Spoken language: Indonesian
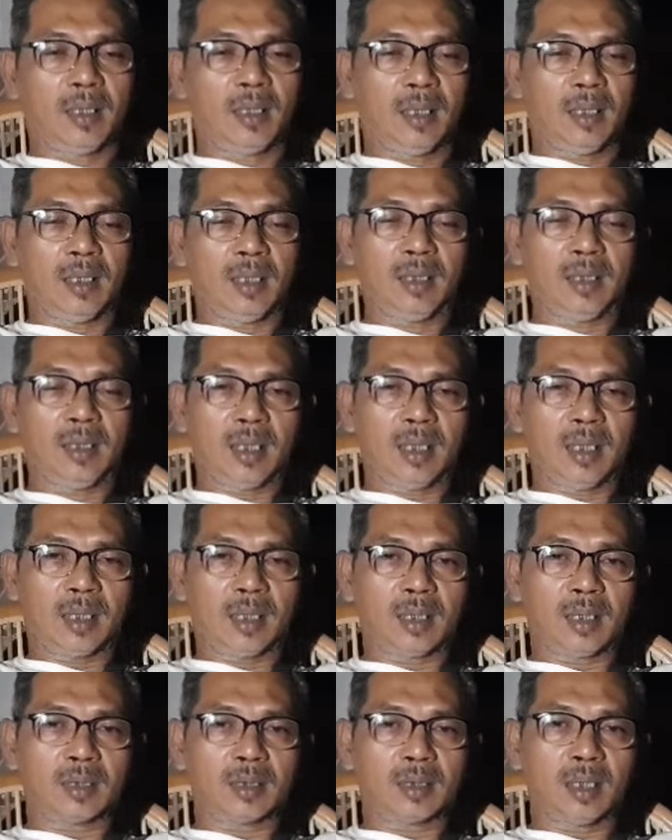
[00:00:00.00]
Nah ini yang
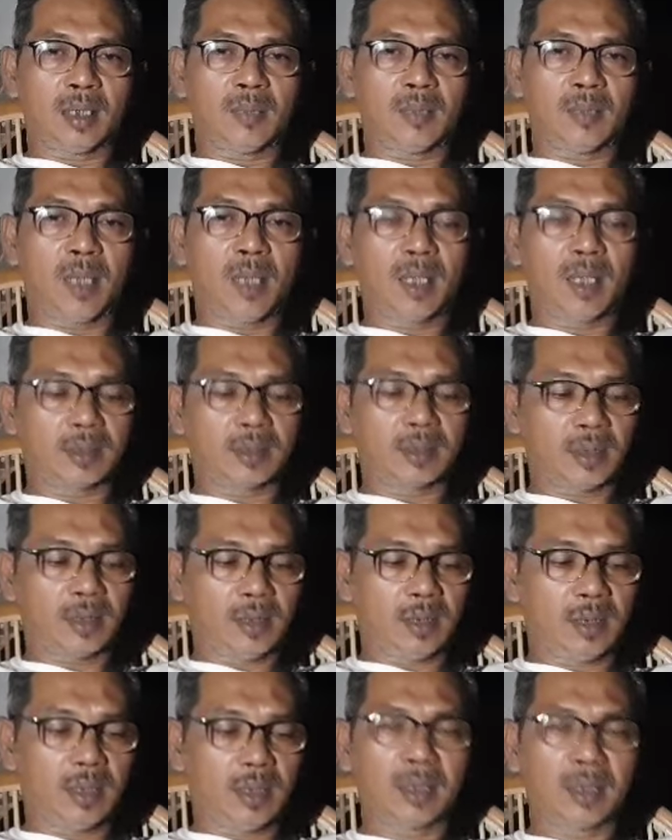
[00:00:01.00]
akan saya bahas, ya,
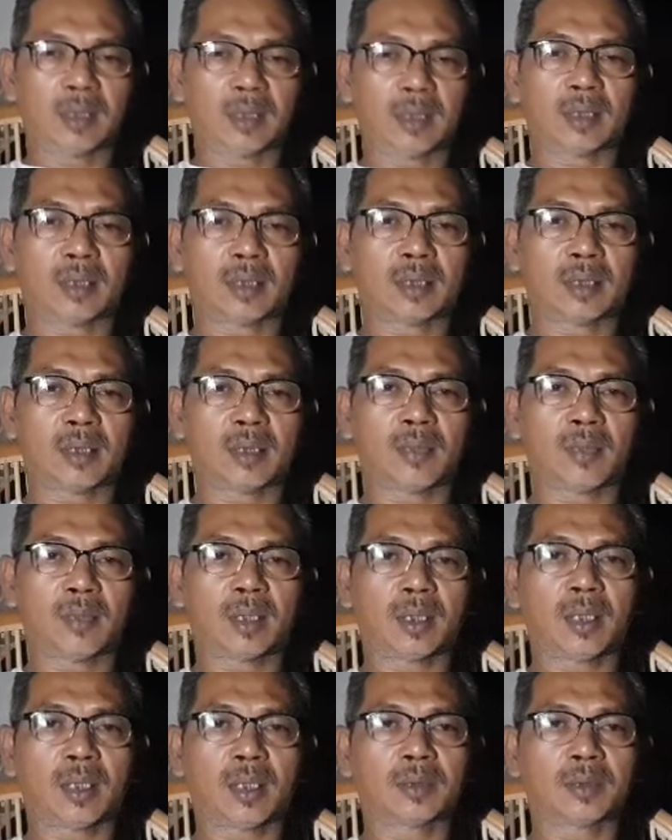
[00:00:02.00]
yang ingin saya
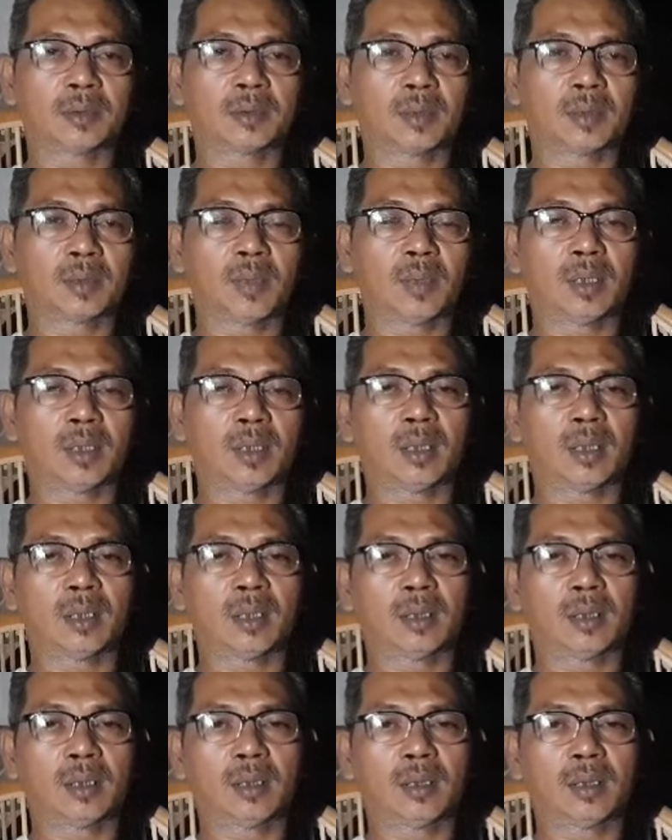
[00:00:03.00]
sampaikan kepada
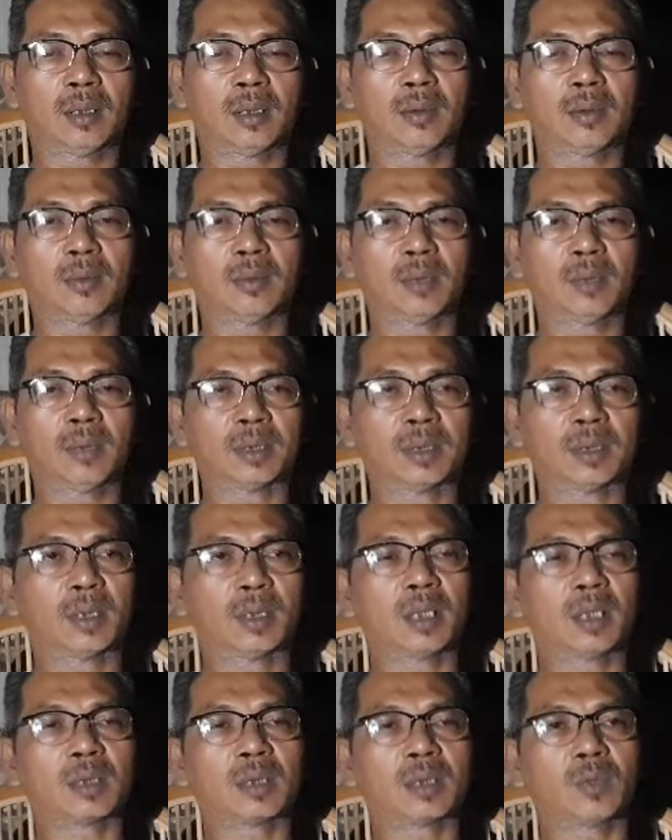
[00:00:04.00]

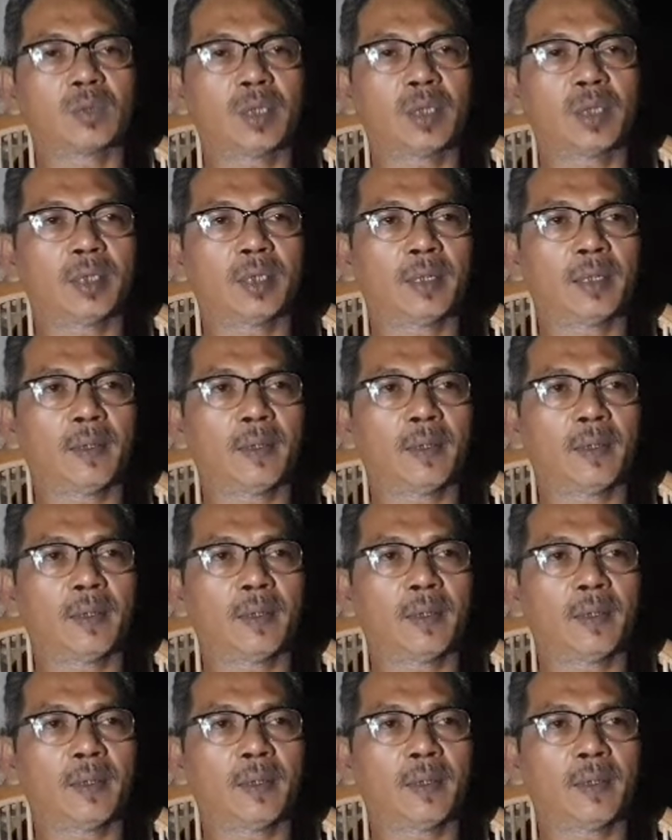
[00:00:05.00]
panjenengan semuanya.